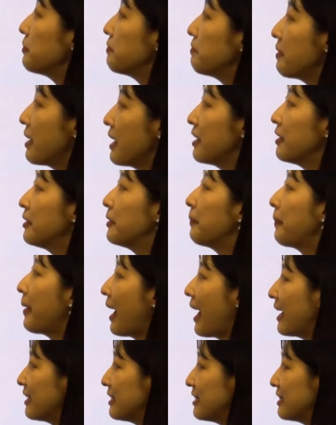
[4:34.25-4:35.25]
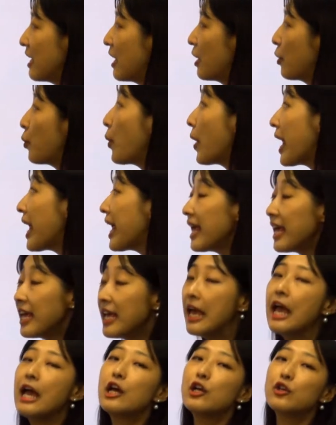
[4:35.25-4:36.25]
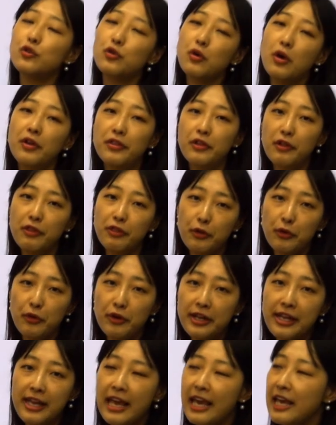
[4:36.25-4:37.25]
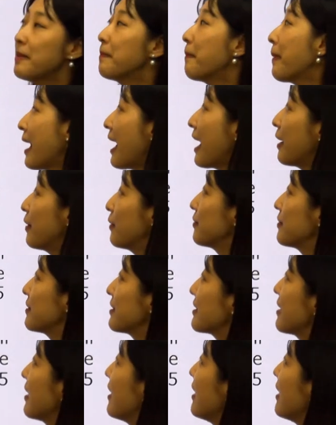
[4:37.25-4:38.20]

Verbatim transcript: male panda weighing 238 pounds.